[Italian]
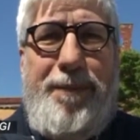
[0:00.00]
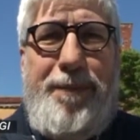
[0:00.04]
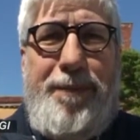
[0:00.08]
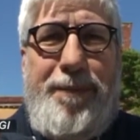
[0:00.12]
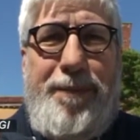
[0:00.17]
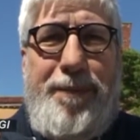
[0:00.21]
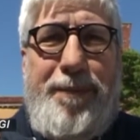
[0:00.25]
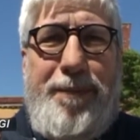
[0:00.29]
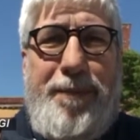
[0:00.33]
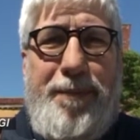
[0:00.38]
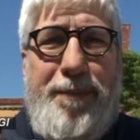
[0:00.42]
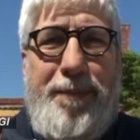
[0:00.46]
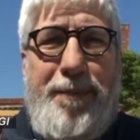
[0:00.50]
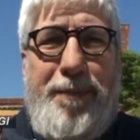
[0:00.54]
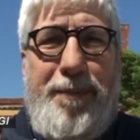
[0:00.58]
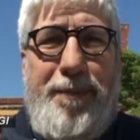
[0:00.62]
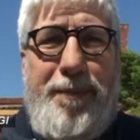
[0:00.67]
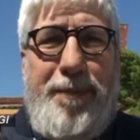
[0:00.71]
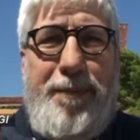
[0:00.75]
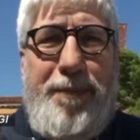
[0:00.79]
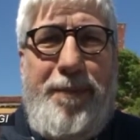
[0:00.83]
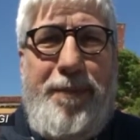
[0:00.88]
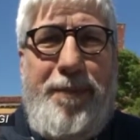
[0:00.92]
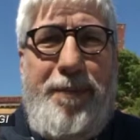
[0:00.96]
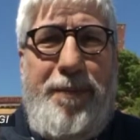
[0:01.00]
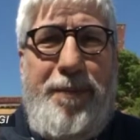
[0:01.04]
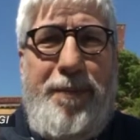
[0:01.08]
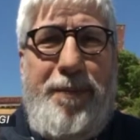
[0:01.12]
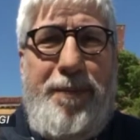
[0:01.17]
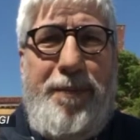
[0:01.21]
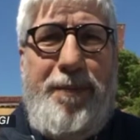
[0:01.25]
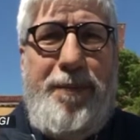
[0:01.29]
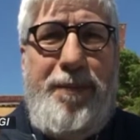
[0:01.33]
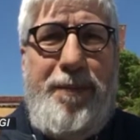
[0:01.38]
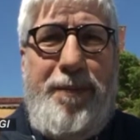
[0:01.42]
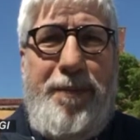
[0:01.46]
ha dato eh,
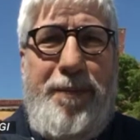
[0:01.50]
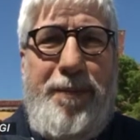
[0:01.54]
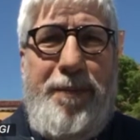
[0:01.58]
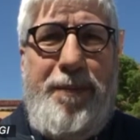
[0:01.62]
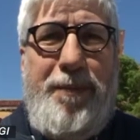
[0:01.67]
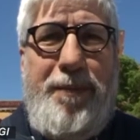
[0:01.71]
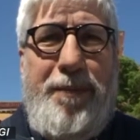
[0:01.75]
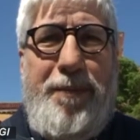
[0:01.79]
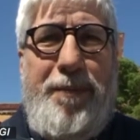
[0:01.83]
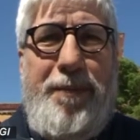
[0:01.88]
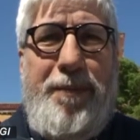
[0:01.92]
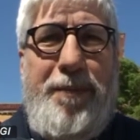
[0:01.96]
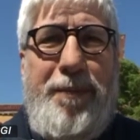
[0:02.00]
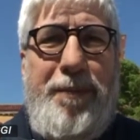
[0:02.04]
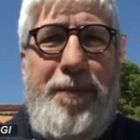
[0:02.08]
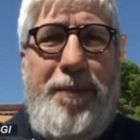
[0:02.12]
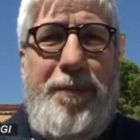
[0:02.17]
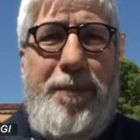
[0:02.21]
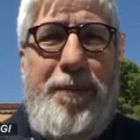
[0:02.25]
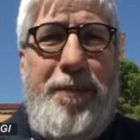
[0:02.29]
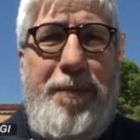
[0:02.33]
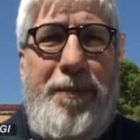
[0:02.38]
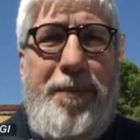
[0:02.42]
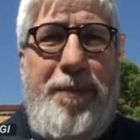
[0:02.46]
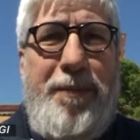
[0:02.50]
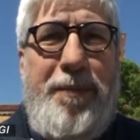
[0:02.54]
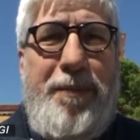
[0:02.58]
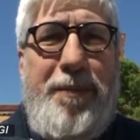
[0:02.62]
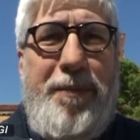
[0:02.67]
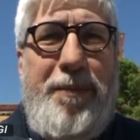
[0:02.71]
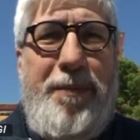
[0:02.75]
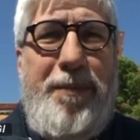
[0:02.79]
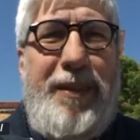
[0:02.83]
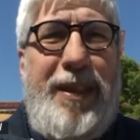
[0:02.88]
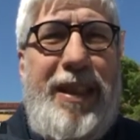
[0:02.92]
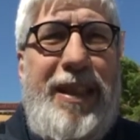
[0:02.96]
questa conoscenza
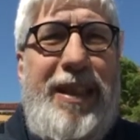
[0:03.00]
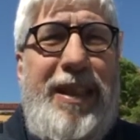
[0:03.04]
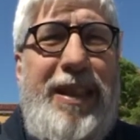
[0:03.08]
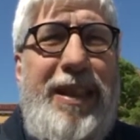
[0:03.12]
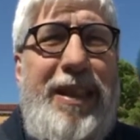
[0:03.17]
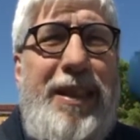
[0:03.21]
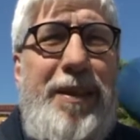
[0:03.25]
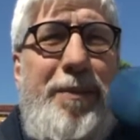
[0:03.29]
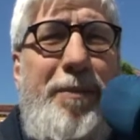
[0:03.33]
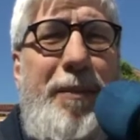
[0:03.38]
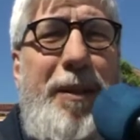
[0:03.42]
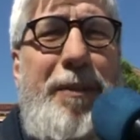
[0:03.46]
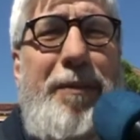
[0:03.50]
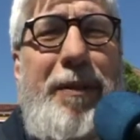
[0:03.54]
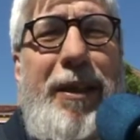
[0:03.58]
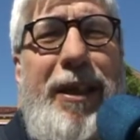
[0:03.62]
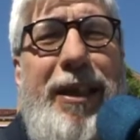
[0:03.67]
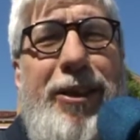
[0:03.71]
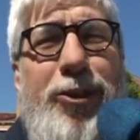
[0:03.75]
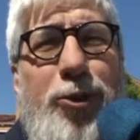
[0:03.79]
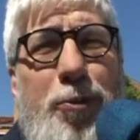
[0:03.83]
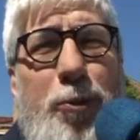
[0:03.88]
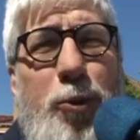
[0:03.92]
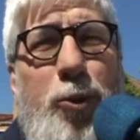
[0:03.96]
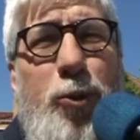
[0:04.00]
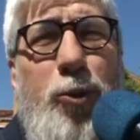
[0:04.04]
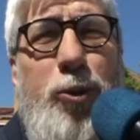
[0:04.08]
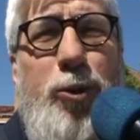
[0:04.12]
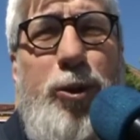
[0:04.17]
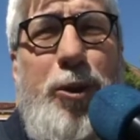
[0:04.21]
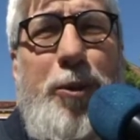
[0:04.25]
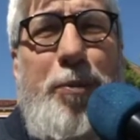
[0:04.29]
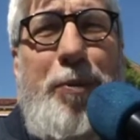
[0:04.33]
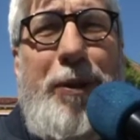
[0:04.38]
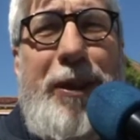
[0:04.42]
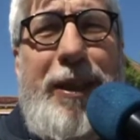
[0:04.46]
personalmente? mi ha dato
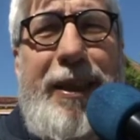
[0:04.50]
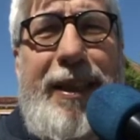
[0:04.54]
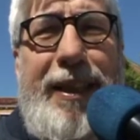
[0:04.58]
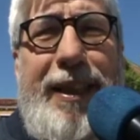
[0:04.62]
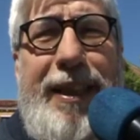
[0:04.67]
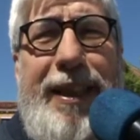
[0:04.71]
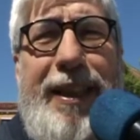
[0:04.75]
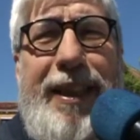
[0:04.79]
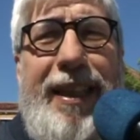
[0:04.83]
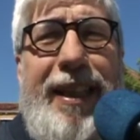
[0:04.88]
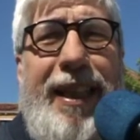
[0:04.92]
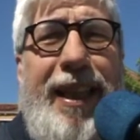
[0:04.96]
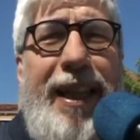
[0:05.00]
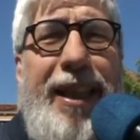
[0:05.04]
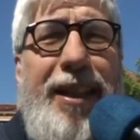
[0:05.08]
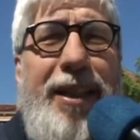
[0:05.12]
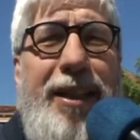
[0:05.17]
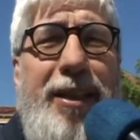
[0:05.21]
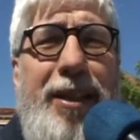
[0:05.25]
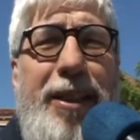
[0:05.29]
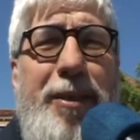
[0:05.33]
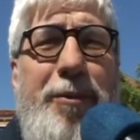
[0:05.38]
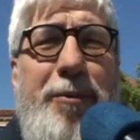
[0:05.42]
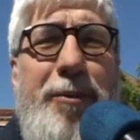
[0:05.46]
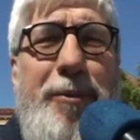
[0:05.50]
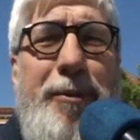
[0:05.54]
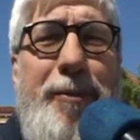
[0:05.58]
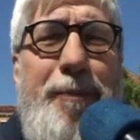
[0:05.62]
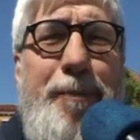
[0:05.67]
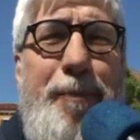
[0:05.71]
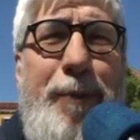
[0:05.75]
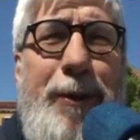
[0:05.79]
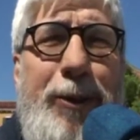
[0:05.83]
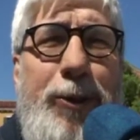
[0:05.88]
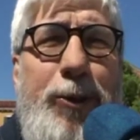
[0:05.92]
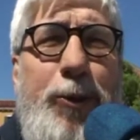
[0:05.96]
molto perché è una
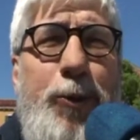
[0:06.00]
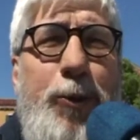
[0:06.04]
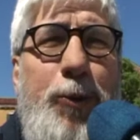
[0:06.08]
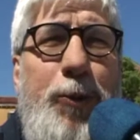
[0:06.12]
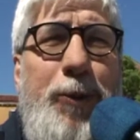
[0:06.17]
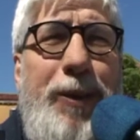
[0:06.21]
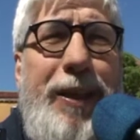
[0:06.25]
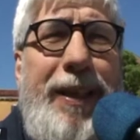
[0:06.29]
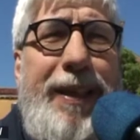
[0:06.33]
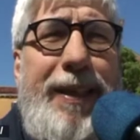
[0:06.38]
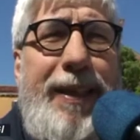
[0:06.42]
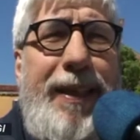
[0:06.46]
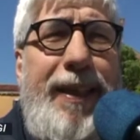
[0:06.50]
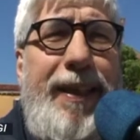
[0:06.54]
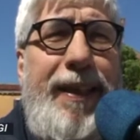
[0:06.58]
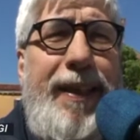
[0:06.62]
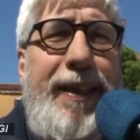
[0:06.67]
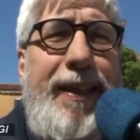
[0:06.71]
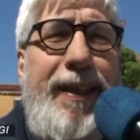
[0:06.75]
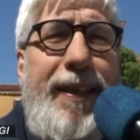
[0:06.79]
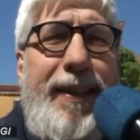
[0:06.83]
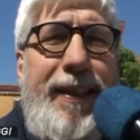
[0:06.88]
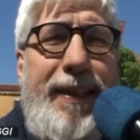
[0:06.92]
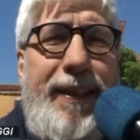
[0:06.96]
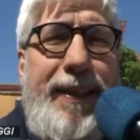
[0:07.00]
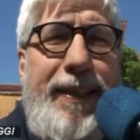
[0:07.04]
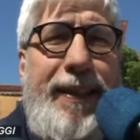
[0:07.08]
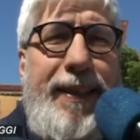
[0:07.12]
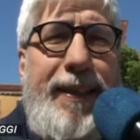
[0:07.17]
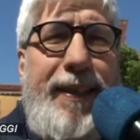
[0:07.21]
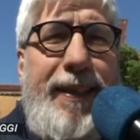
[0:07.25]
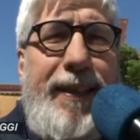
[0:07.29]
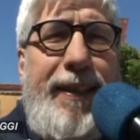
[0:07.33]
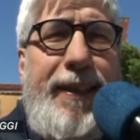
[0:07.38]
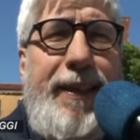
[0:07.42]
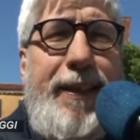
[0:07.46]
persona che
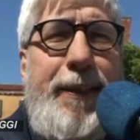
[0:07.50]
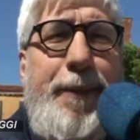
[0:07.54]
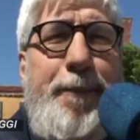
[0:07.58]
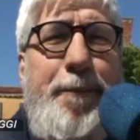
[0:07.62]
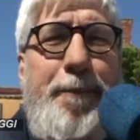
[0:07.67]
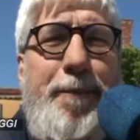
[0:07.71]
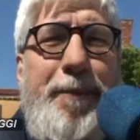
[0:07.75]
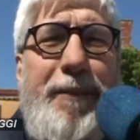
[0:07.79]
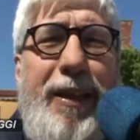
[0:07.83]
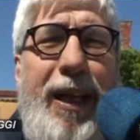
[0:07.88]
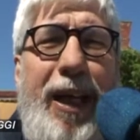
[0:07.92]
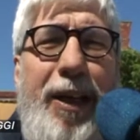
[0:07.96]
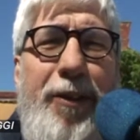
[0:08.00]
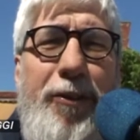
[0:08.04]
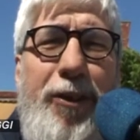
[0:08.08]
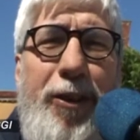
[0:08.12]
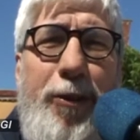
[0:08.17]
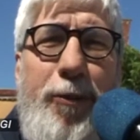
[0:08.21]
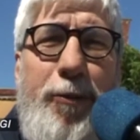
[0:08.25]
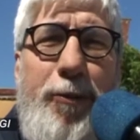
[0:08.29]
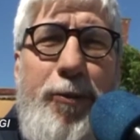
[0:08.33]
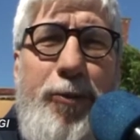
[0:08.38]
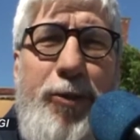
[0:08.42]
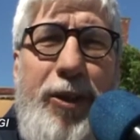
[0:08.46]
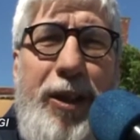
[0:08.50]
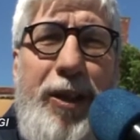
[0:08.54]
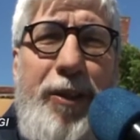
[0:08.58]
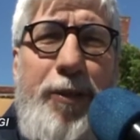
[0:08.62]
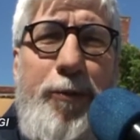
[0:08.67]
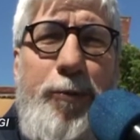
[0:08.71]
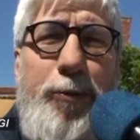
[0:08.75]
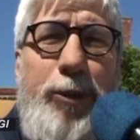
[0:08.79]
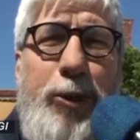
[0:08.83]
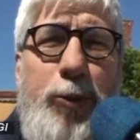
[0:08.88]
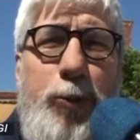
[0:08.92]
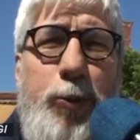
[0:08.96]
eh, aveva un
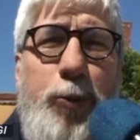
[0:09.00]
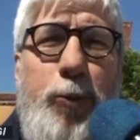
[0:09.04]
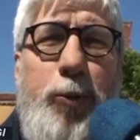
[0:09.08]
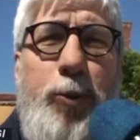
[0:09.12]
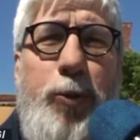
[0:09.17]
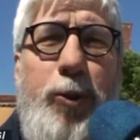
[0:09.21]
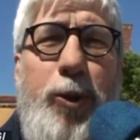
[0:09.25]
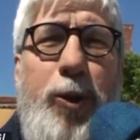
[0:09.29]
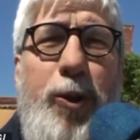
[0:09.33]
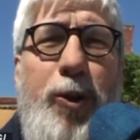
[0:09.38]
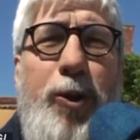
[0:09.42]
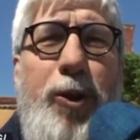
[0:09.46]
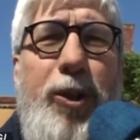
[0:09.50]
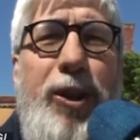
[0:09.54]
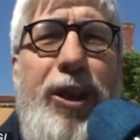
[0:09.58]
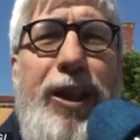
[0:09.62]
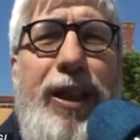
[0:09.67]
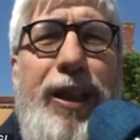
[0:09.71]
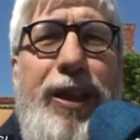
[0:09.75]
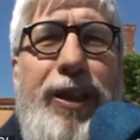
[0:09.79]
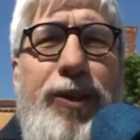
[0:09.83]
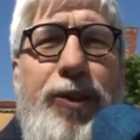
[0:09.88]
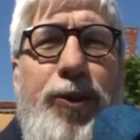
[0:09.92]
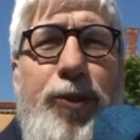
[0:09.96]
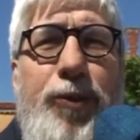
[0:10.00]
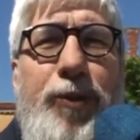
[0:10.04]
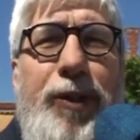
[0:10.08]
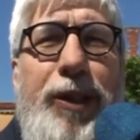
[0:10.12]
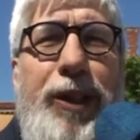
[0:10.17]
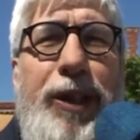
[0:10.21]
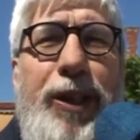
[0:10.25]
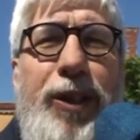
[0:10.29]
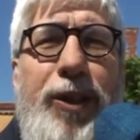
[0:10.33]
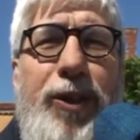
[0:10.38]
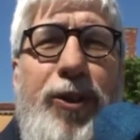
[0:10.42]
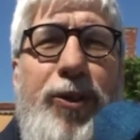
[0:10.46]
vissuto
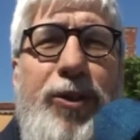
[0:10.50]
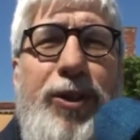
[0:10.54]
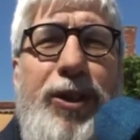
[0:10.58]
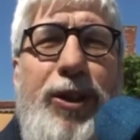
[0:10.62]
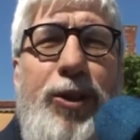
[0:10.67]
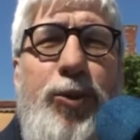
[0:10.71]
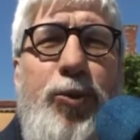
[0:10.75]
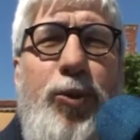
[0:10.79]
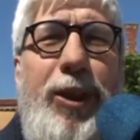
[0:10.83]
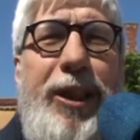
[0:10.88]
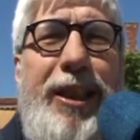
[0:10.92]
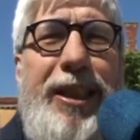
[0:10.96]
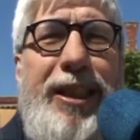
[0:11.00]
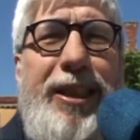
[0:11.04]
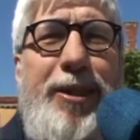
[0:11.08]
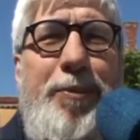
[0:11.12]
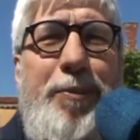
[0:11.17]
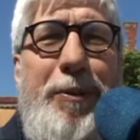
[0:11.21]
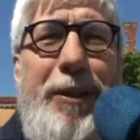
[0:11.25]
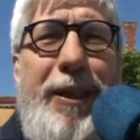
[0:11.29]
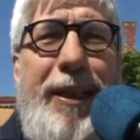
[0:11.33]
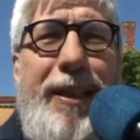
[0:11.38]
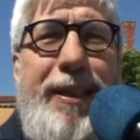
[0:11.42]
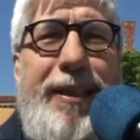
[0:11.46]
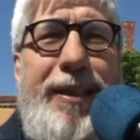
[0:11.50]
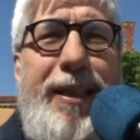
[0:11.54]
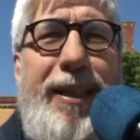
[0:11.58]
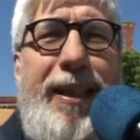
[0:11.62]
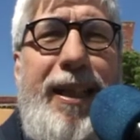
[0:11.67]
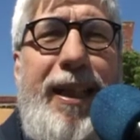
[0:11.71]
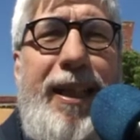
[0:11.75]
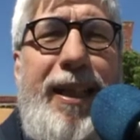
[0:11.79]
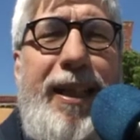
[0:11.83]
dove ogni sua esperienza